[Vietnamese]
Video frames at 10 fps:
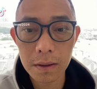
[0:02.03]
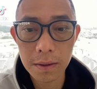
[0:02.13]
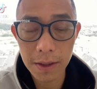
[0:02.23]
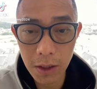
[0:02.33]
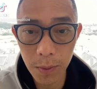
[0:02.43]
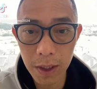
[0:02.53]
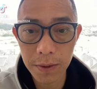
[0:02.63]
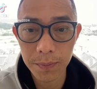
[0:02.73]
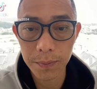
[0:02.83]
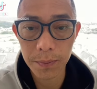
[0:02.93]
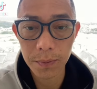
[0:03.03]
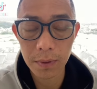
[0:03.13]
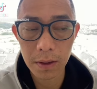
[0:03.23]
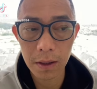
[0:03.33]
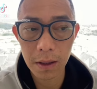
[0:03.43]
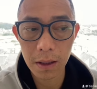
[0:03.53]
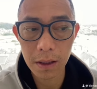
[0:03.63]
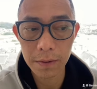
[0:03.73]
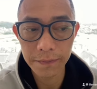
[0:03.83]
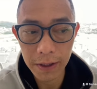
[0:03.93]
Xin chào mọi người.
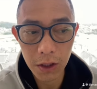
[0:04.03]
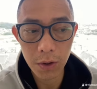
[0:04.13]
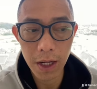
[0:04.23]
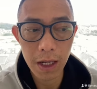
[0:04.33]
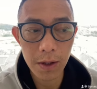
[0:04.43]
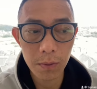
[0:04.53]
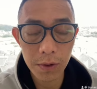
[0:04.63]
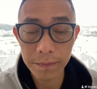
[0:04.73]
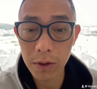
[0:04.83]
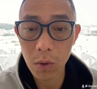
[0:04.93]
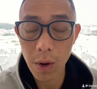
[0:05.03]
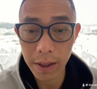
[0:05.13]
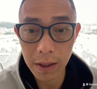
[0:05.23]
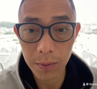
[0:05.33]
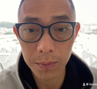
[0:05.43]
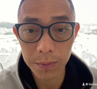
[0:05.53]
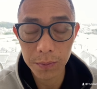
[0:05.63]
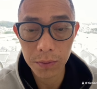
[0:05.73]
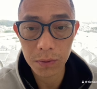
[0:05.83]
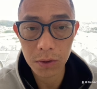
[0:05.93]
Cái video này là một cái video quan trọng
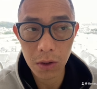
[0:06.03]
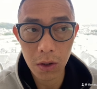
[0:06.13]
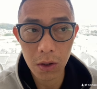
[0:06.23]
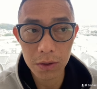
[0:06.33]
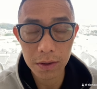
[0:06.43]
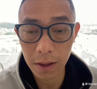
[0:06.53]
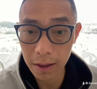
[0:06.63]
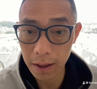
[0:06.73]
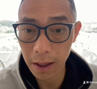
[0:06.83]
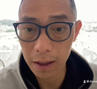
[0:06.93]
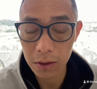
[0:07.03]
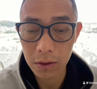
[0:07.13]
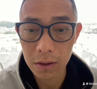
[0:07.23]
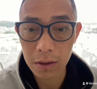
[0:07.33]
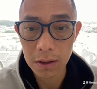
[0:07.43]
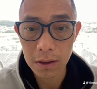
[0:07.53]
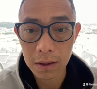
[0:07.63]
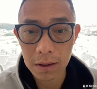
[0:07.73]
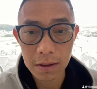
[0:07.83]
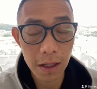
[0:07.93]
cho tất cả
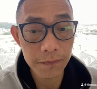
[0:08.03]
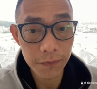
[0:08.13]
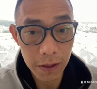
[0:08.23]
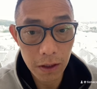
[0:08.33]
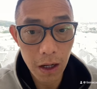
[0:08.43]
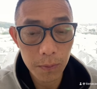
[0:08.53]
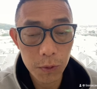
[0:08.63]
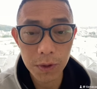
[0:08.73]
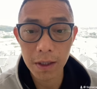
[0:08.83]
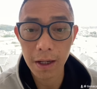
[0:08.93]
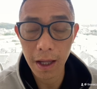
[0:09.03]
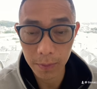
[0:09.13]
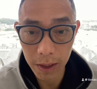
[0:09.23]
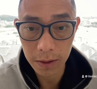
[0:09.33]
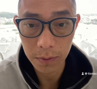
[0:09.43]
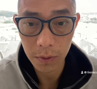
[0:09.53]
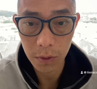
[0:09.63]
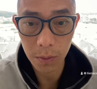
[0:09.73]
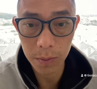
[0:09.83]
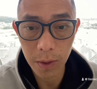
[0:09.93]
thành viên nhóm của Tiền Academy,
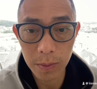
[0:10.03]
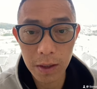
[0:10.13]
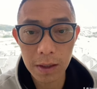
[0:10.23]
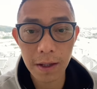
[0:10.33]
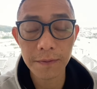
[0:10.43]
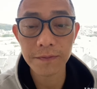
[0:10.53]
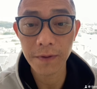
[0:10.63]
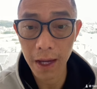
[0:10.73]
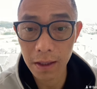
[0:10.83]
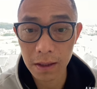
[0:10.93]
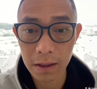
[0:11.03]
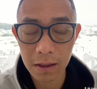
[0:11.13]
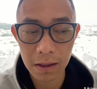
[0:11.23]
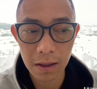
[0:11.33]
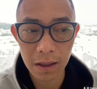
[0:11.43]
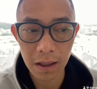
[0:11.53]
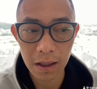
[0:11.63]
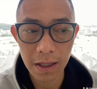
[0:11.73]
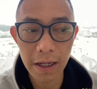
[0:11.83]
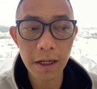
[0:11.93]
cũng giống như là fan
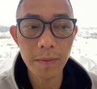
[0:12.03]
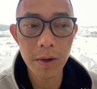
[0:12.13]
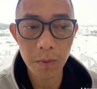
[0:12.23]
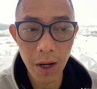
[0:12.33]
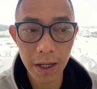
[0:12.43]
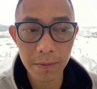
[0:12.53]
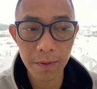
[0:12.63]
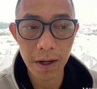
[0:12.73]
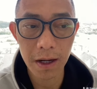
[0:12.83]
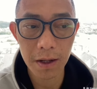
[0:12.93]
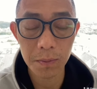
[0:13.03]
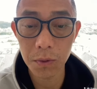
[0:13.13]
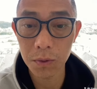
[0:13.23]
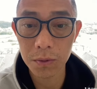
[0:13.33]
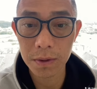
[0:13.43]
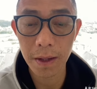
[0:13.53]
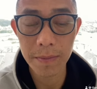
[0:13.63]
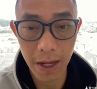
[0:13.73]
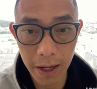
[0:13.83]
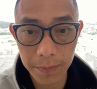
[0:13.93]
đang đứng bên ngoài và muốn tham
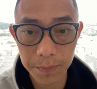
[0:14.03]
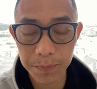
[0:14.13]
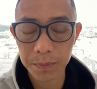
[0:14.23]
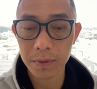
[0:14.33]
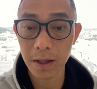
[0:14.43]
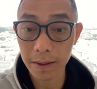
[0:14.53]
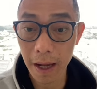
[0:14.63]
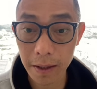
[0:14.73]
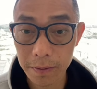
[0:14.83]
gia nền tảng.